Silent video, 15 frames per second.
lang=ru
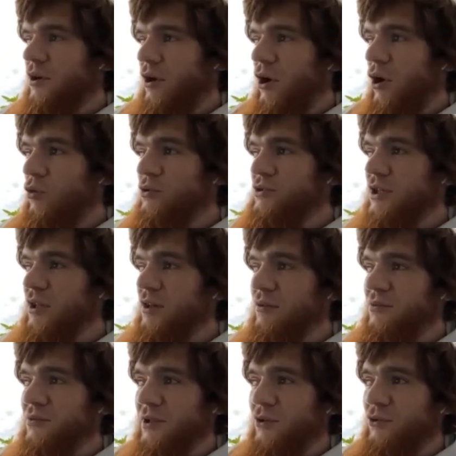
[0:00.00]
А он
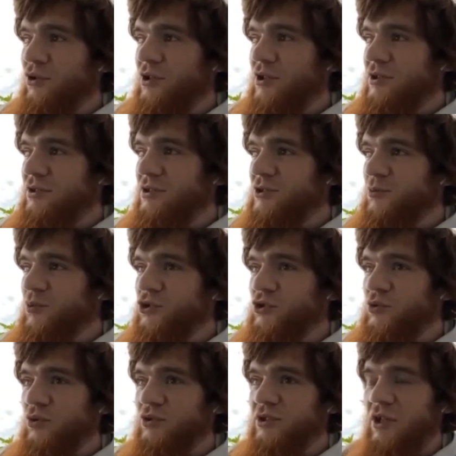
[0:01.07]
взял, какой хитрый
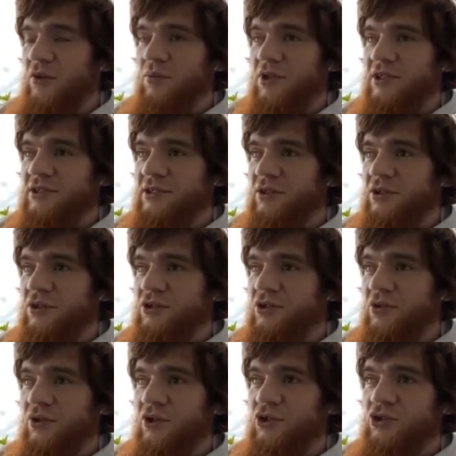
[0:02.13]
способ, он взял мне, сделал
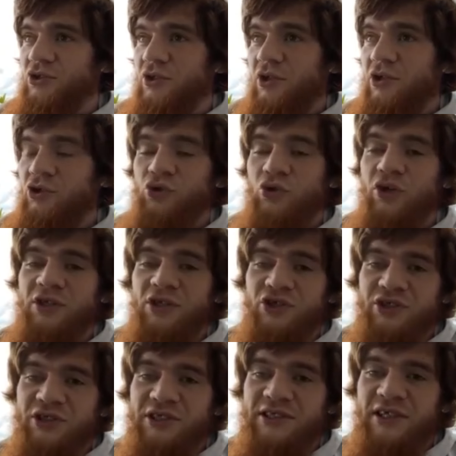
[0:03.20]
эту вещь, и что я
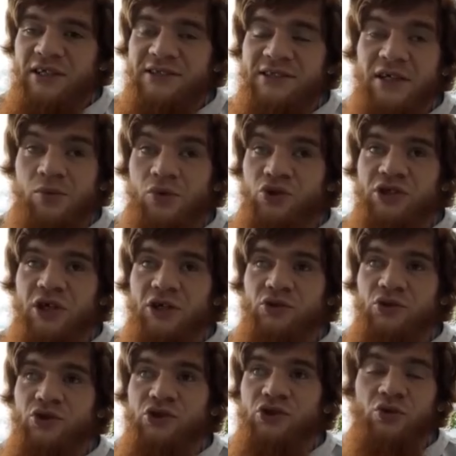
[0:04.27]
даже не сдался, я просто
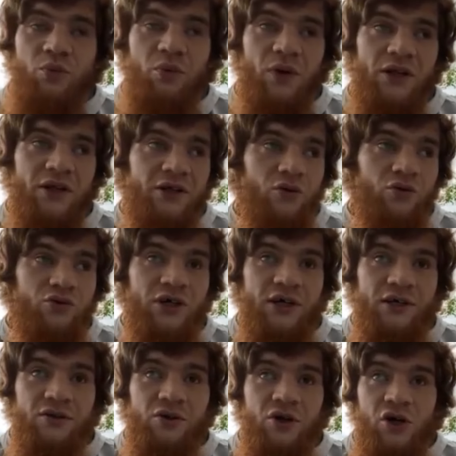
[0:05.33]
от злости его по ноге
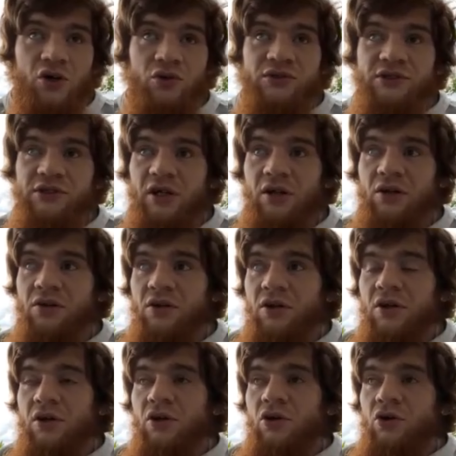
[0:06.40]
ударил, встал,
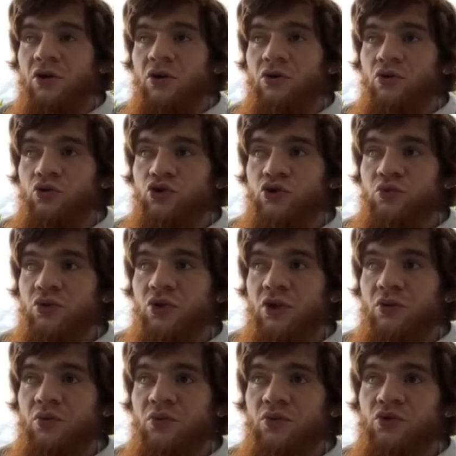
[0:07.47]
и уже
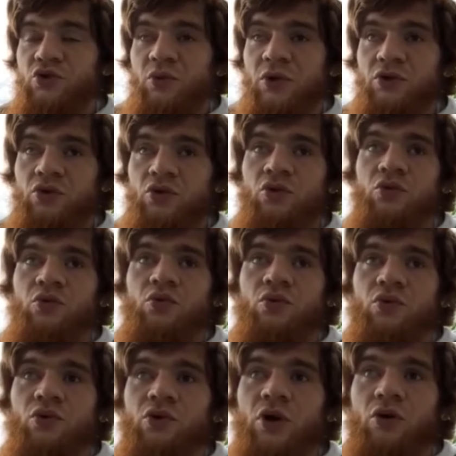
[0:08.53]
мне смотрю,
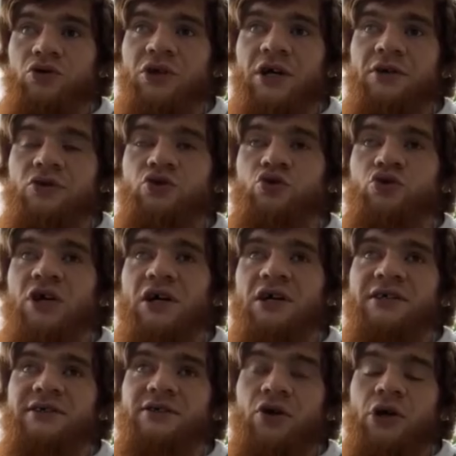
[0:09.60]
я ударил, и судья
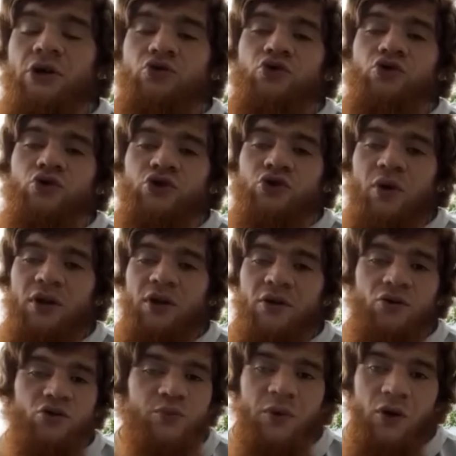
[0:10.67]
раздел. Я вижу, что
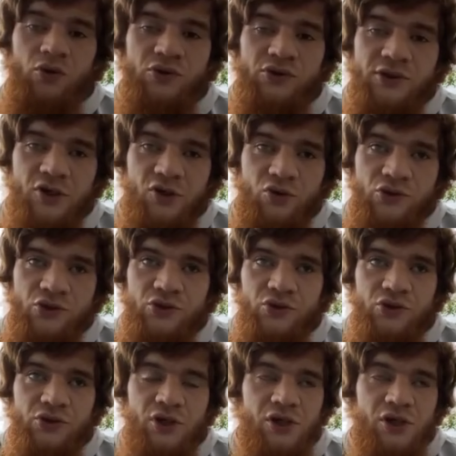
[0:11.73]
схватка уже, походу, закончилась.